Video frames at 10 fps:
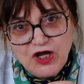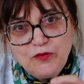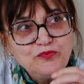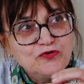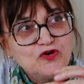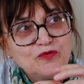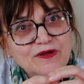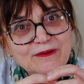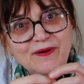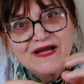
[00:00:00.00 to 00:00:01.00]
un peu comme
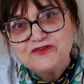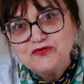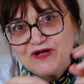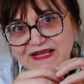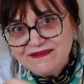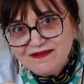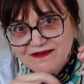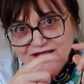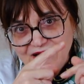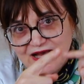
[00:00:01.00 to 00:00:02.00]
un brin de laine
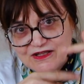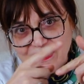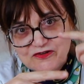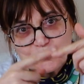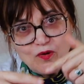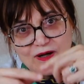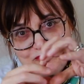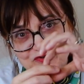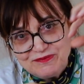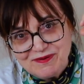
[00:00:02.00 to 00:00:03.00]
à, trois
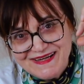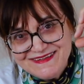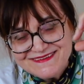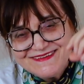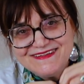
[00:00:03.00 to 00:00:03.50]
petits brins,